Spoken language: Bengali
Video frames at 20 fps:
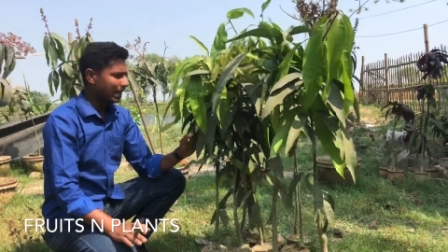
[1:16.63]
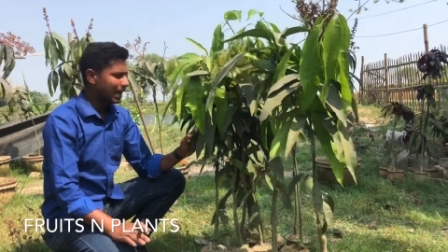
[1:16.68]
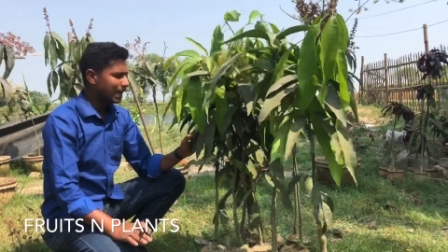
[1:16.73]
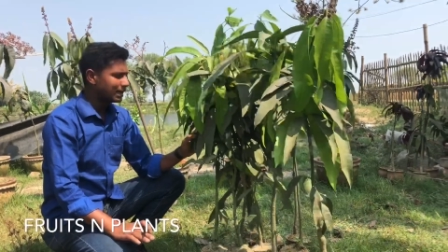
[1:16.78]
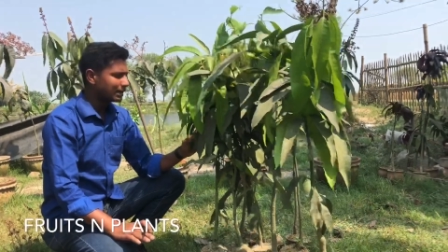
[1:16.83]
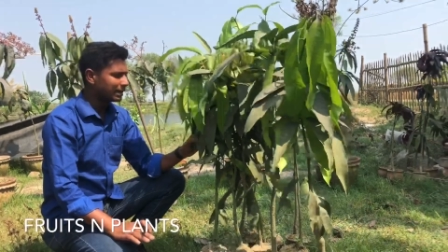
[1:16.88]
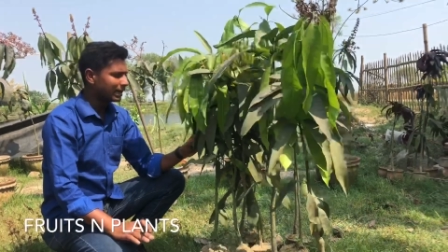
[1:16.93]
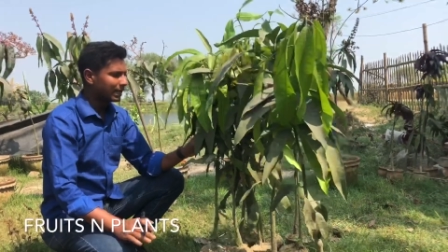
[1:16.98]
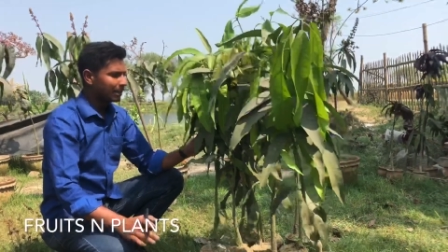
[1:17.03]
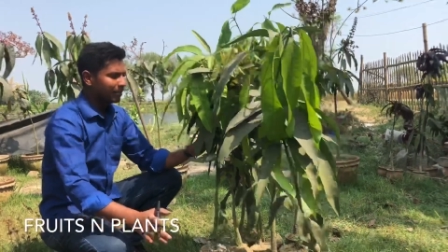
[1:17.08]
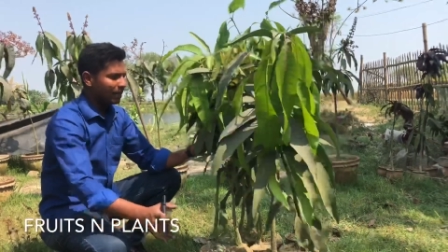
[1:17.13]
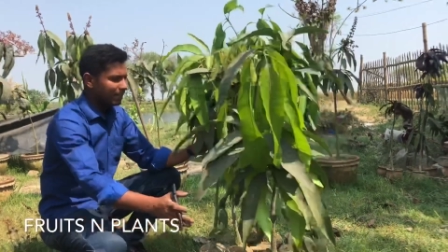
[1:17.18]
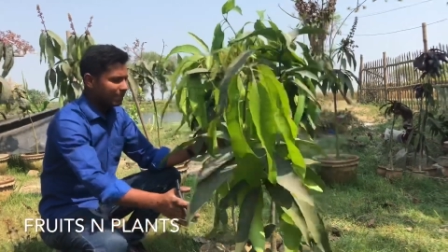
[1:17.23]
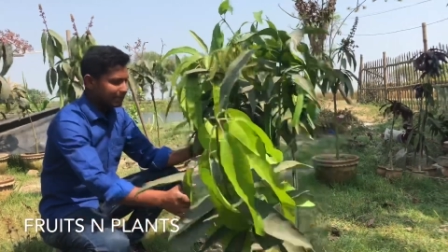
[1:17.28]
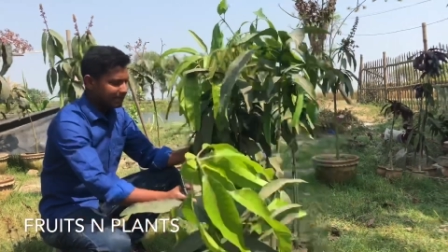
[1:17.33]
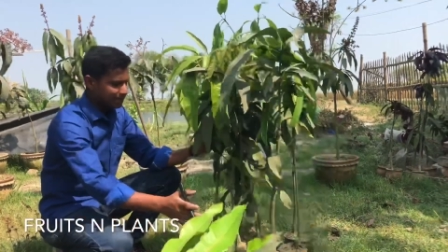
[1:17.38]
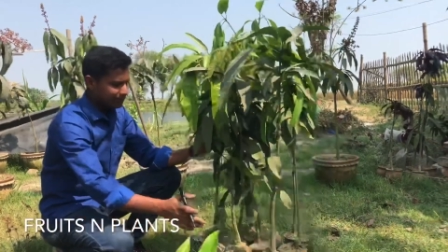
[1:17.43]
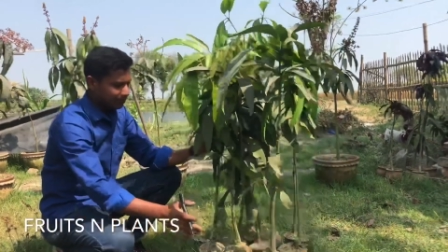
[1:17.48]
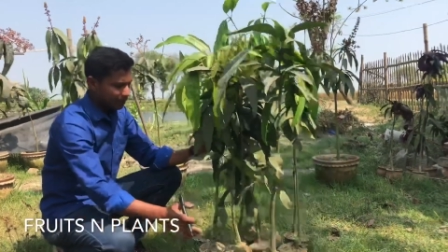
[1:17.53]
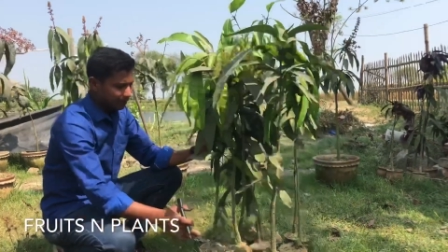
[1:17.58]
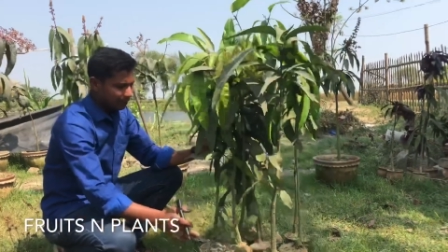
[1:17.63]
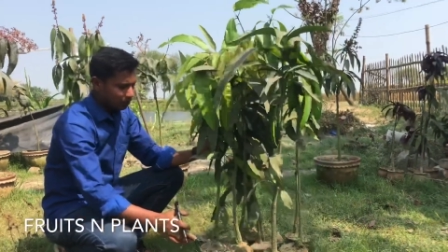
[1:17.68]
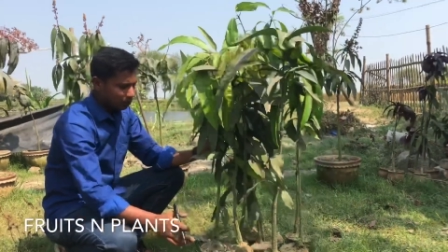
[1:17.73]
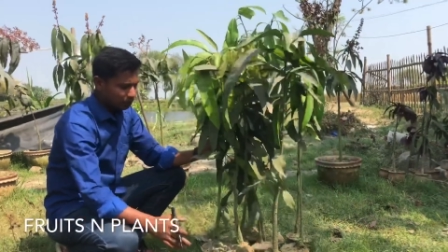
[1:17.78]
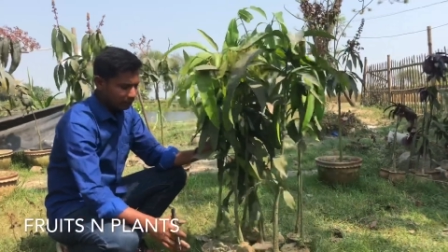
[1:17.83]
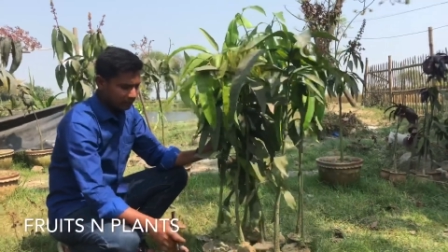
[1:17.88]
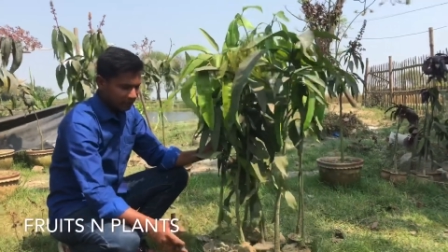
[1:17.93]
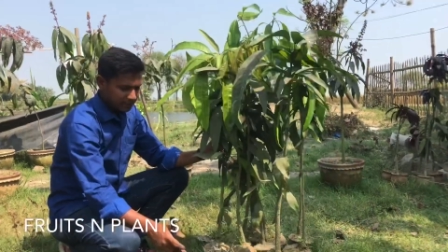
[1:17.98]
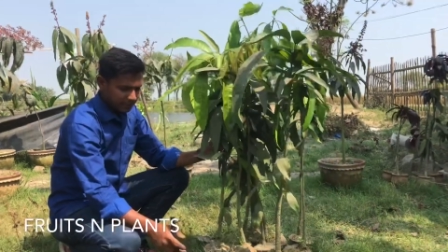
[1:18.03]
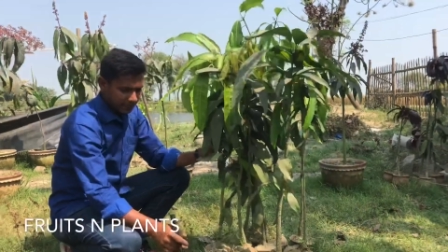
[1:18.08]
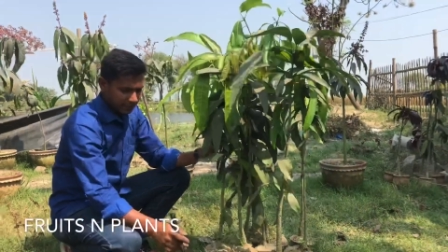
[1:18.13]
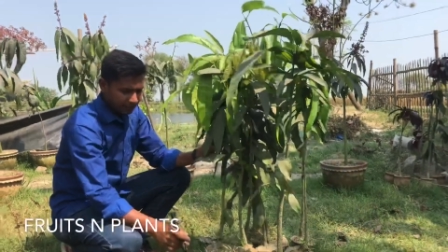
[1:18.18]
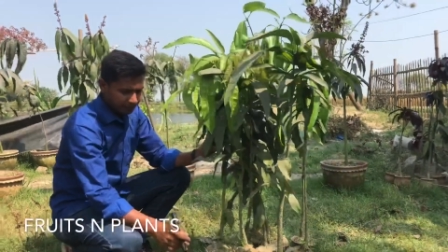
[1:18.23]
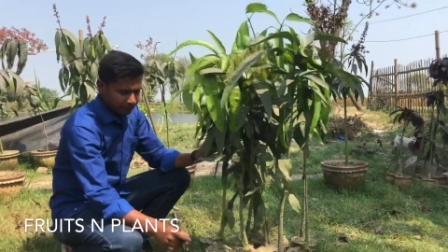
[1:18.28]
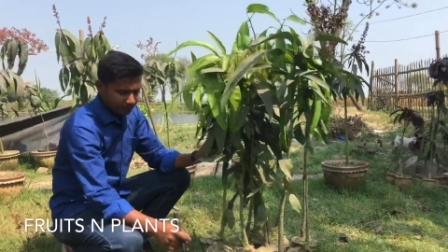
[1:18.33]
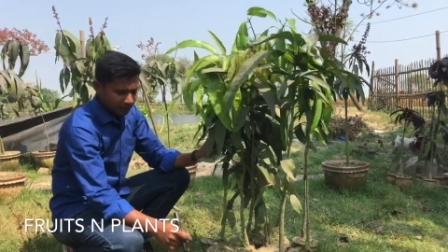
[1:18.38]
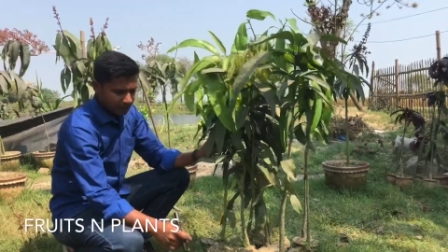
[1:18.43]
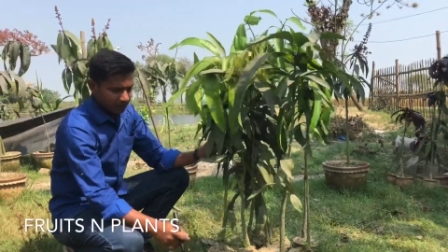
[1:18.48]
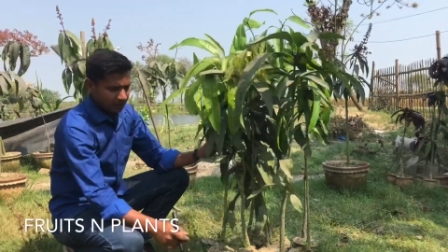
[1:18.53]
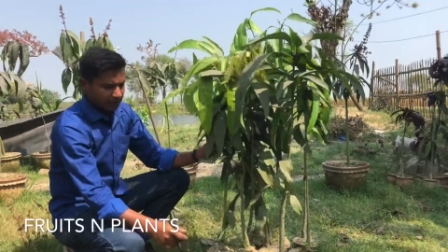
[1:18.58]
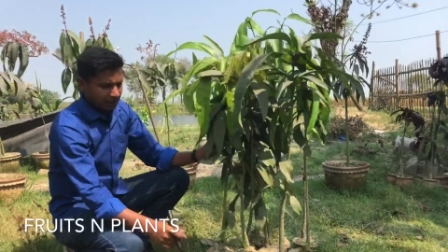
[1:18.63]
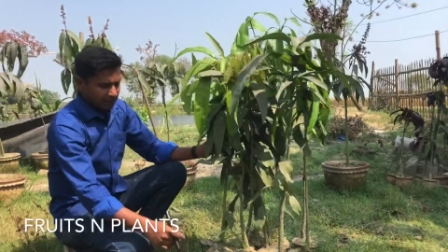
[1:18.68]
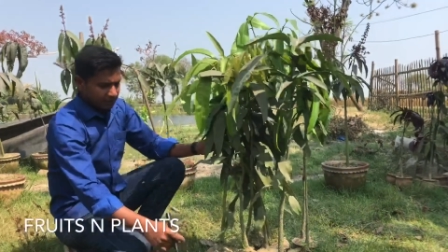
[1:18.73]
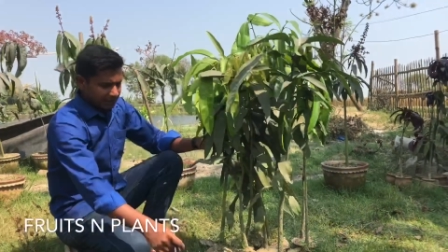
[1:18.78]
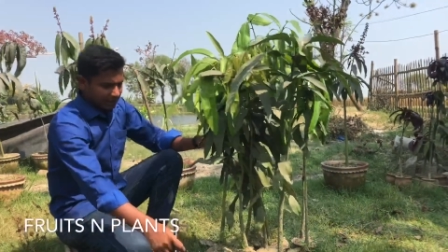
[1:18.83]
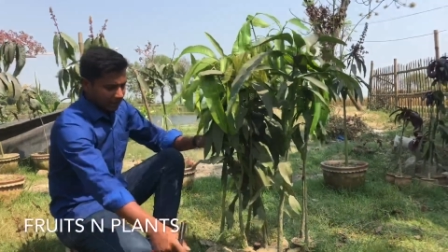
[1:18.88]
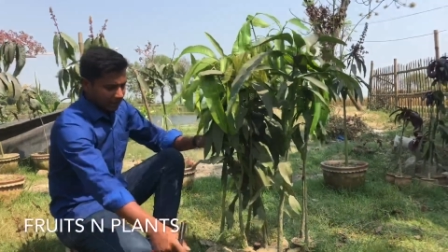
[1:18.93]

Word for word: আর যারা বাণিজ্যিকভাবে করতে চায় যারা